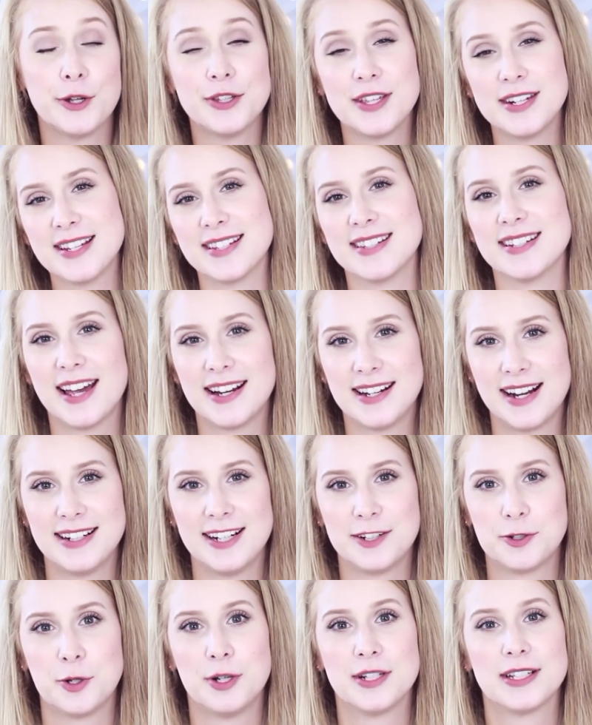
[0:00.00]
könnt ihr diesen Kanal
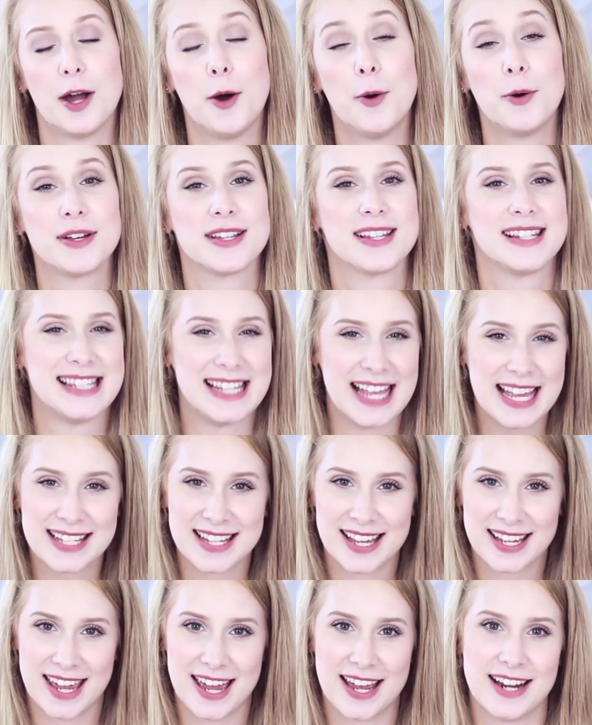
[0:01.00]
natürlich auch sehr,
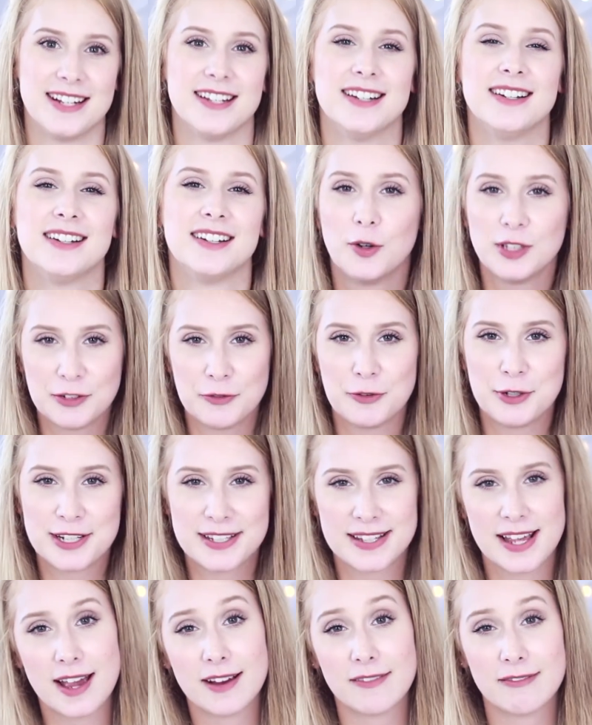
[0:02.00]
sehr gerne. Und dann würde
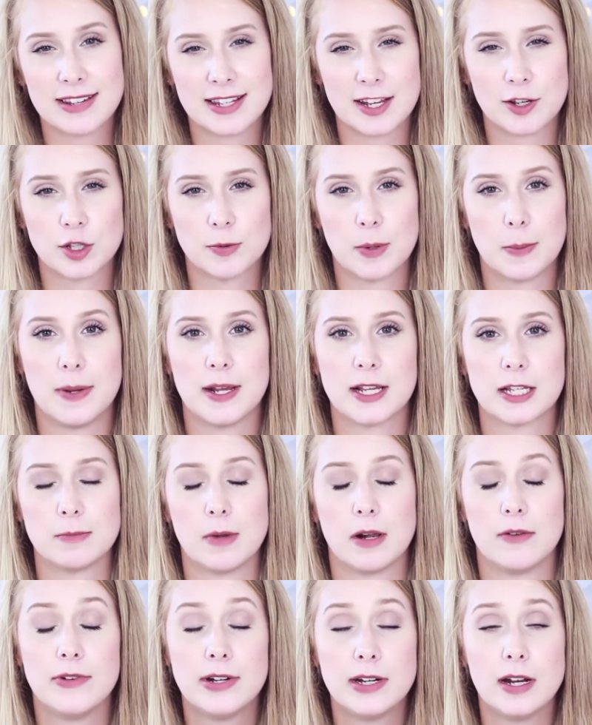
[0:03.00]
ich sagen, wir sehen uns beim nächsten
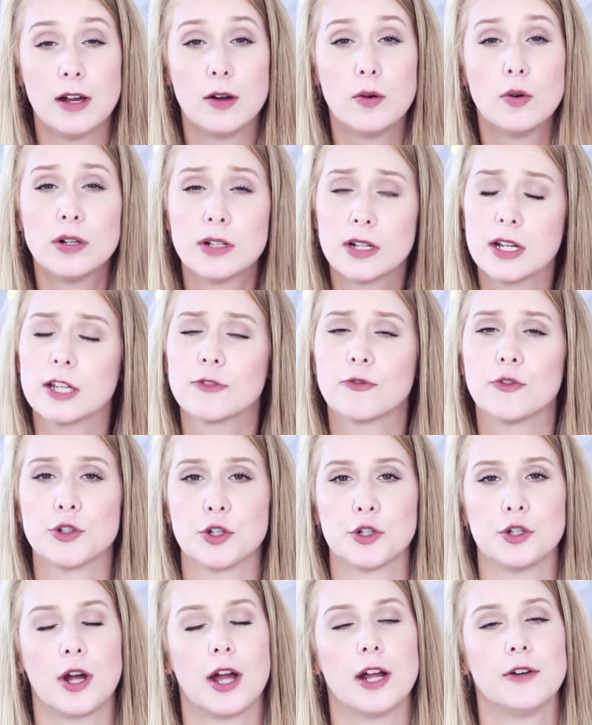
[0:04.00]
Mal wieder und ich
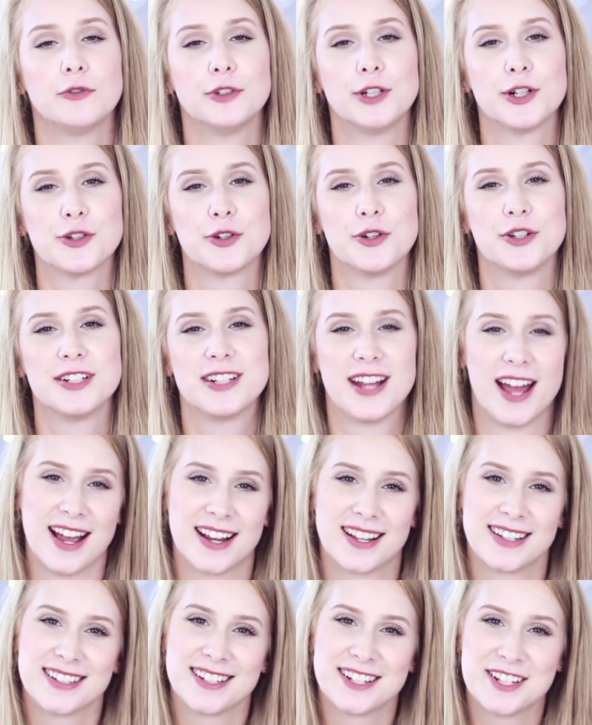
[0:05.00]
wünsche euch noch einen wunderschönen
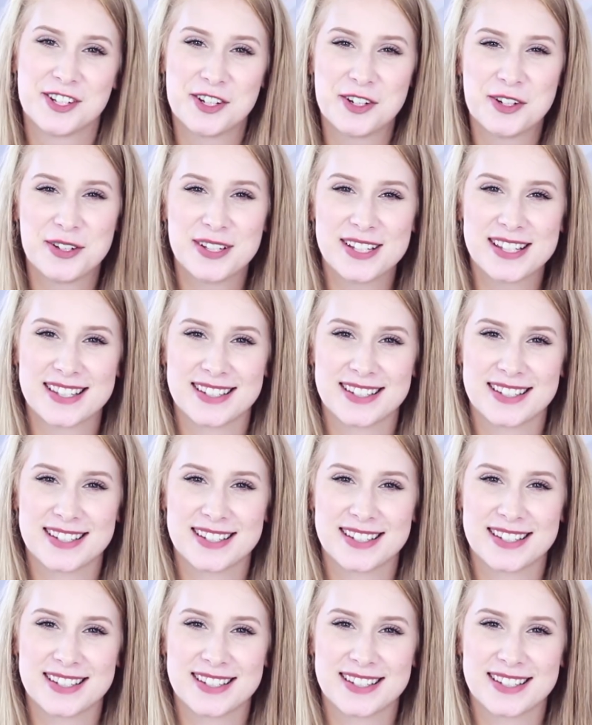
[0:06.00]
Tag. Tschüss!